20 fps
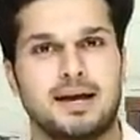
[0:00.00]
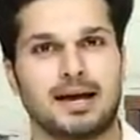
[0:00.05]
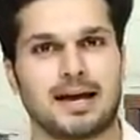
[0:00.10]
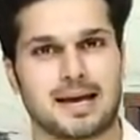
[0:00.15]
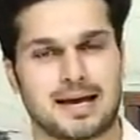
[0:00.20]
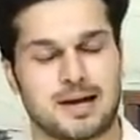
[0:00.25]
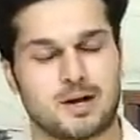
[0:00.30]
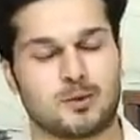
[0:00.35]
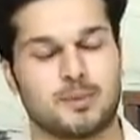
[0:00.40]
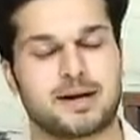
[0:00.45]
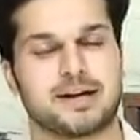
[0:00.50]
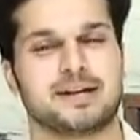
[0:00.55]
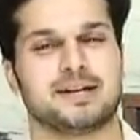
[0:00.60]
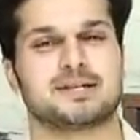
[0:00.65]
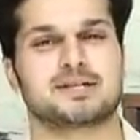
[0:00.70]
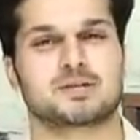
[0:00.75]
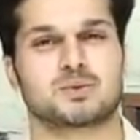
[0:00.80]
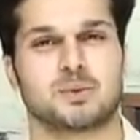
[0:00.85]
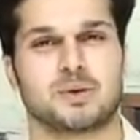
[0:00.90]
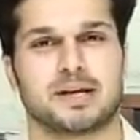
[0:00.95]
हेलो माय डियर
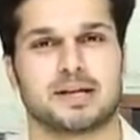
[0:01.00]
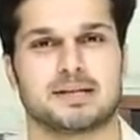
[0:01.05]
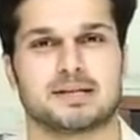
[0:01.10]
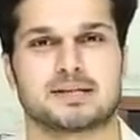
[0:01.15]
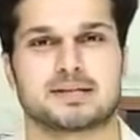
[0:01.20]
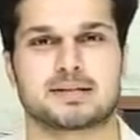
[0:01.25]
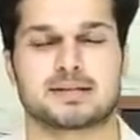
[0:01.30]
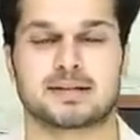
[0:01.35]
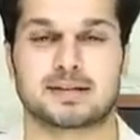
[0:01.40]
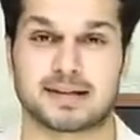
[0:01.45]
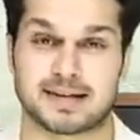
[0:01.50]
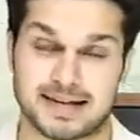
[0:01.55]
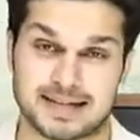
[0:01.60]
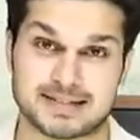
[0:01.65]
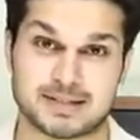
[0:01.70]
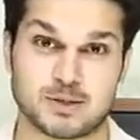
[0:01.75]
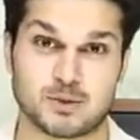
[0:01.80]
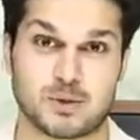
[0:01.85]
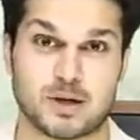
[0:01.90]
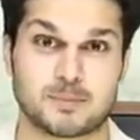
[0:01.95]
स्टूडेंट्स
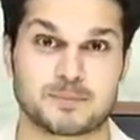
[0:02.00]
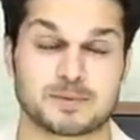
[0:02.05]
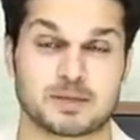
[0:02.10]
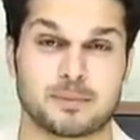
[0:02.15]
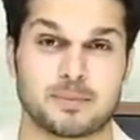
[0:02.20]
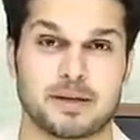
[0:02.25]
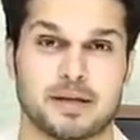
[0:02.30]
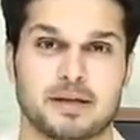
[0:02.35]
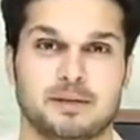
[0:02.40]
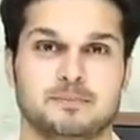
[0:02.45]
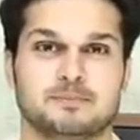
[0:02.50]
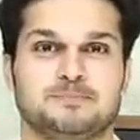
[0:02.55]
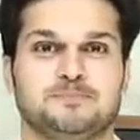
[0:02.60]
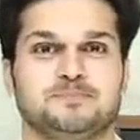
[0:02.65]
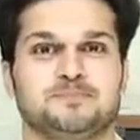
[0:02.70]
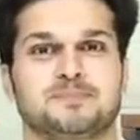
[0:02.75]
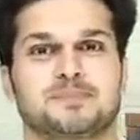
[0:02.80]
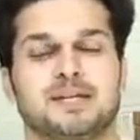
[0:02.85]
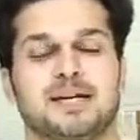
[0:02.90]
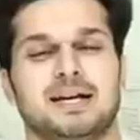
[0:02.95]
कैसे हो आप सभी
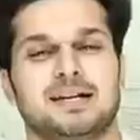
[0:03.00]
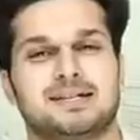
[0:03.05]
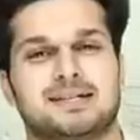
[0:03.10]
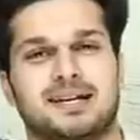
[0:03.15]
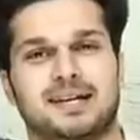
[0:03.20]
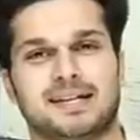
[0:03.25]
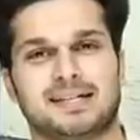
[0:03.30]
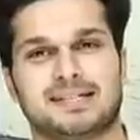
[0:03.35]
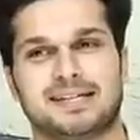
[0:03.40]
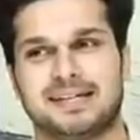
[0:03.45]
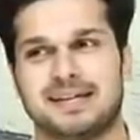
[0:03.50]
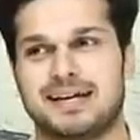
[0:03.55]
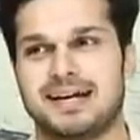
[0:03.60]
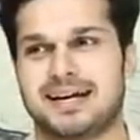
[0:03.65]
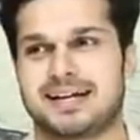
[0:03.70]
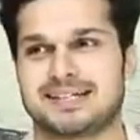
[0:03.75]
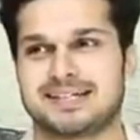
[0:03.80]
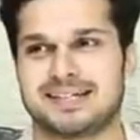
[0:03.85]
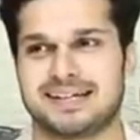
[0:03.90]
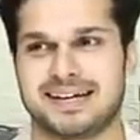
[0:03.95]
चले जी
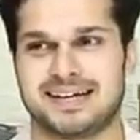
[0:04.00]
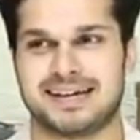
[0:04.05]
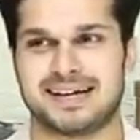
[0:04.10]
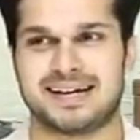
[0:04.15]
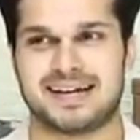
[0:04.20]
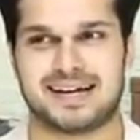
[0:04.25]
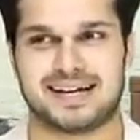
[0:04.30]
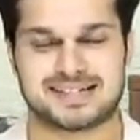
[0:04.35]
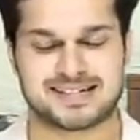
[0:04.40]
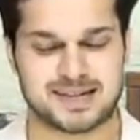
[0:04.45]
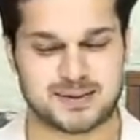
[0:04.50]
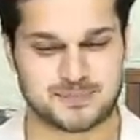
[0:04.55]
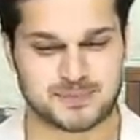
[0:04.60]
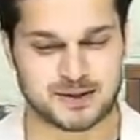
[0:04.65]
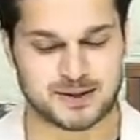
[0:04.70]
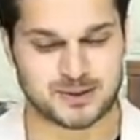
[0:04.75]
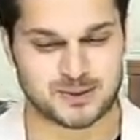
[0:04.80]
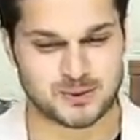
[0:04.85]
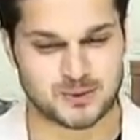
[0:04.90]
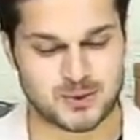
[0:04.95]
आज ये आज
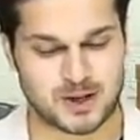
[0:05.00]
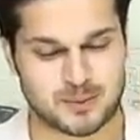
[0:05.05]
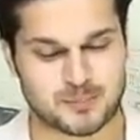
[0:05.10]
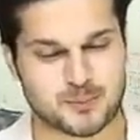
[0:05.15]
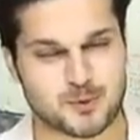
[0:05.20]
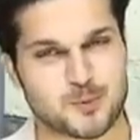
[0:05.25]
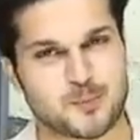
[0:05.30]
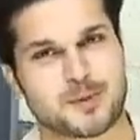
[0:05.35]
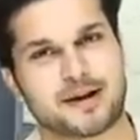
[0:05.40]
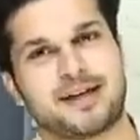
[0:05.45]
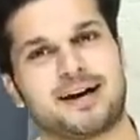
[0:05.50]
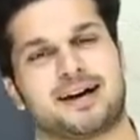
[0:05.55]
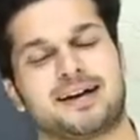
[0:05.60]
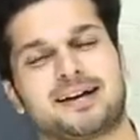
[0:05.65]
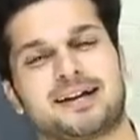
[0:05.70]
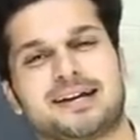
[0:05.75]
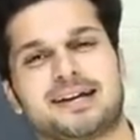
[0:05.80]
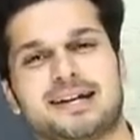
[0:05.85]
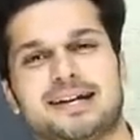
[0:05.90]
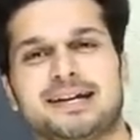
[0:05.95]
आपका गुरु आपको
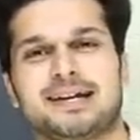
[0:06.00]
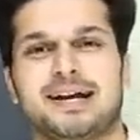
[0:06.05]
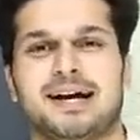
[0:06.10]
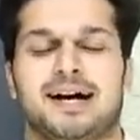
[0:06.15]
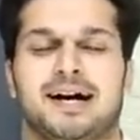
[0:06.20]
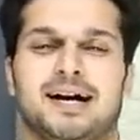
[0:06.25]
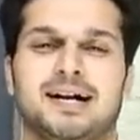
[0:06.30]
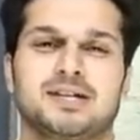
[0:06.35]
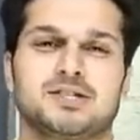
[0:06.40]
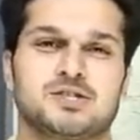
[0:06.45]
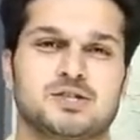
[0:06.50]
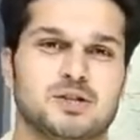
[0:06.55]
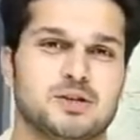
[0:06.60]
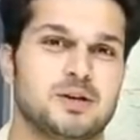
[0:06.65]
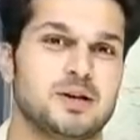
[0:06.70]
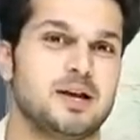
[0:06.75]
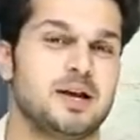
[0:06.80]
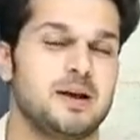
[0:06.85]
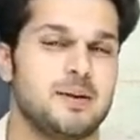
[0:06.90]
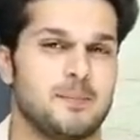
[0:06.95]
पढ़ाने नहीं आज
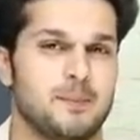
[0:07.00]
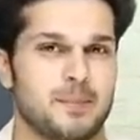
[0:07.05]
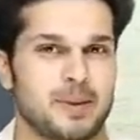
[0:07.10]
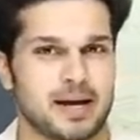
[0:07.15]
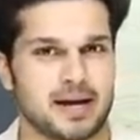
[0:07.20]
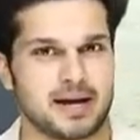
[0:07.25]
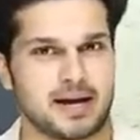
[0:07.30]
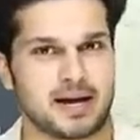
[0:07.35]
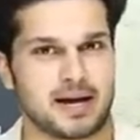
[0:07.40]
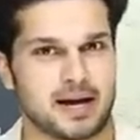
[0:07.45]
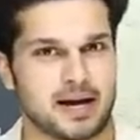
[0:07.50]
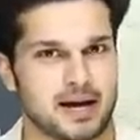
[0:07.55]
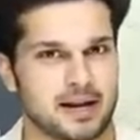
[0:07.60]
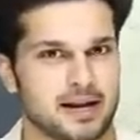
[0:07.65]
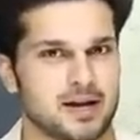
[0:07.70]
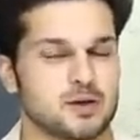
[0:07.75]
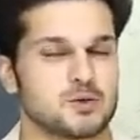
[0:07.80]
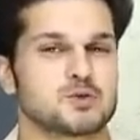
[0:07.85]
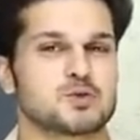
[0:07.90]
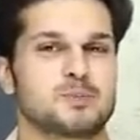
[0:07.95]
मैं
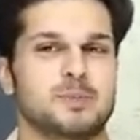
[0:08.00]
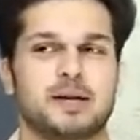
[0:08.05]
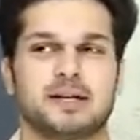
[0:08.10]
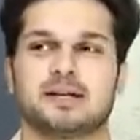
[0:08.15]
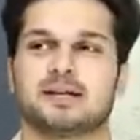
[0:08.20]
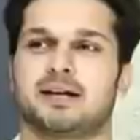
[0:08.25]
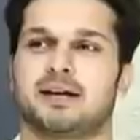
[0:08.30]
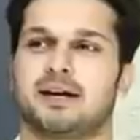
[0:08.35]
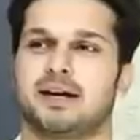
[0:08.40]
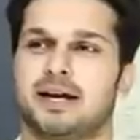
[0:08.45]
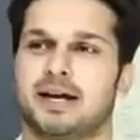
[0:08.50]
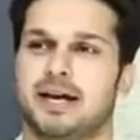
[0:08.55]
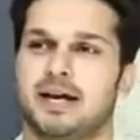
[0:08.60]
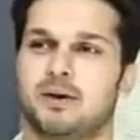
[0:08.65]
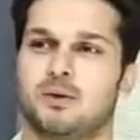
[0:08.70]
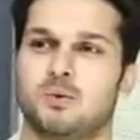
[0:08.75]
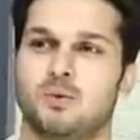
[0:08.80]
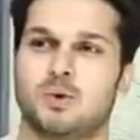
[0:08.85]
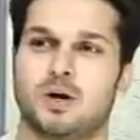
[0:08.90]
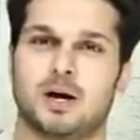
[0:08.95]
अनाउंसमेंट करने आया
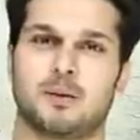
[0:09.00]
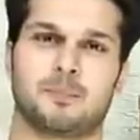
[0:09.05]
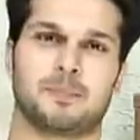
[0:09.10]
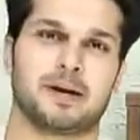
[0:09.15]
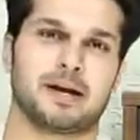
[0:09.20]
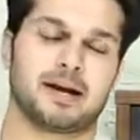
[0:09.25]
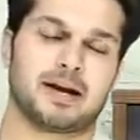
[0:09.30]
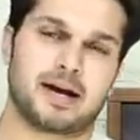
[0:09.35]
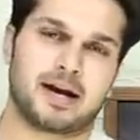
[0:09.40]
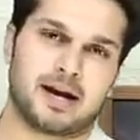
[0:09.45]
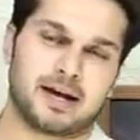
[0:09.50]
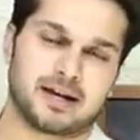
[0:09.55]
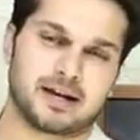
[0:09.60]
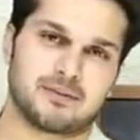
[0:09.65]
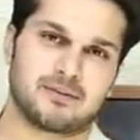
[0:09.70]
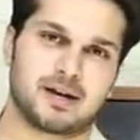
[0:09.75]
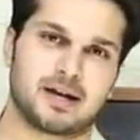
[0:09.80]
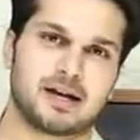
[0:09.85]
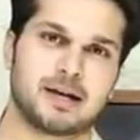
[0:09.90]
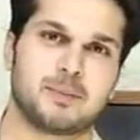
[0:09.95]
हूँ अपने आने
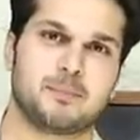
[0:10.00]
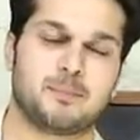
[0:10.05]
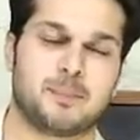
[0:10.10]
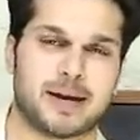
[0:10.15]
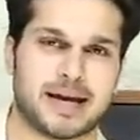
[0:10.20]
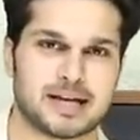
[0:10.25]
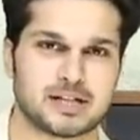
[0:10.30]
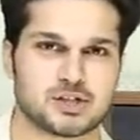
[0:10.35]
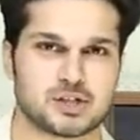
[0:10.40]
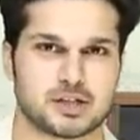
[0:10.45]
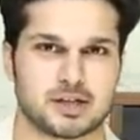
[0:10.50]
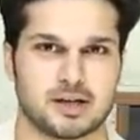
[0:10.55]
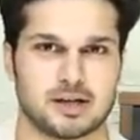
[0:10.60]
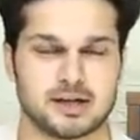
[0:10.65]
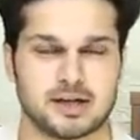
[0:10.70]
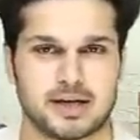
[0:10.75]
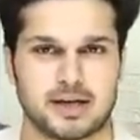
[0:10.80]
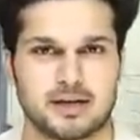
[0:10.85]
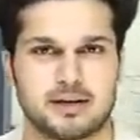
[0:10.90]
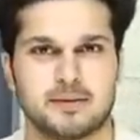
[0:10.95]
वाले बैच के
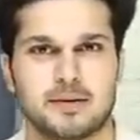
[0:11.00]
लिए